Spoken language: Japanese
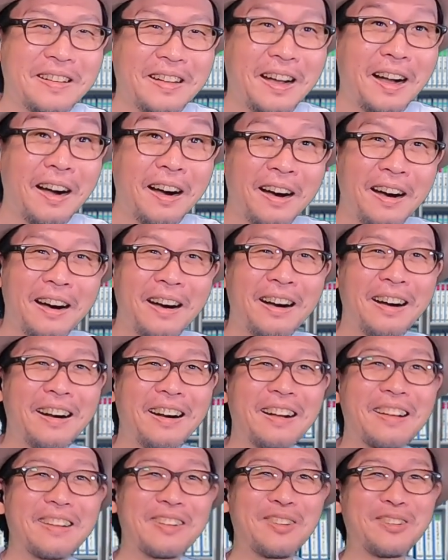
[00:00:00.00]
あは
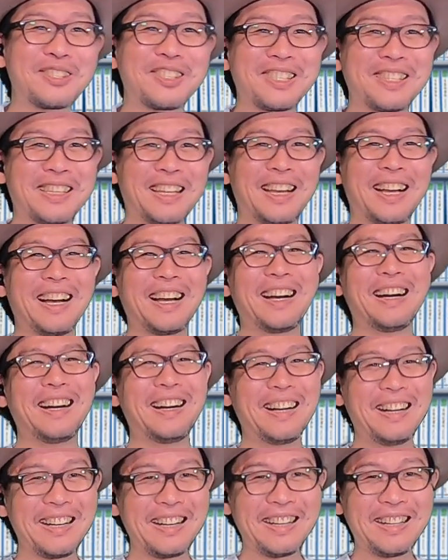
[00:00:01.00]
は、腰が。
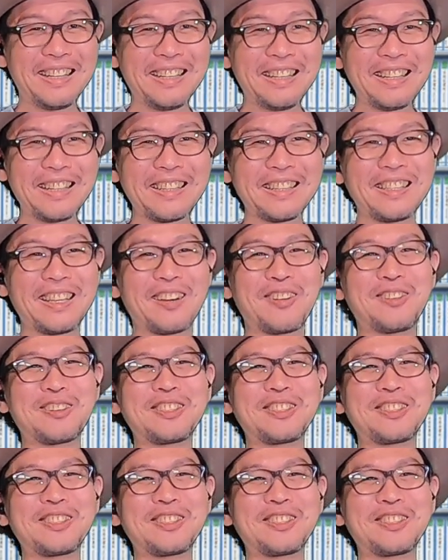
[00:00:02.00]
いや、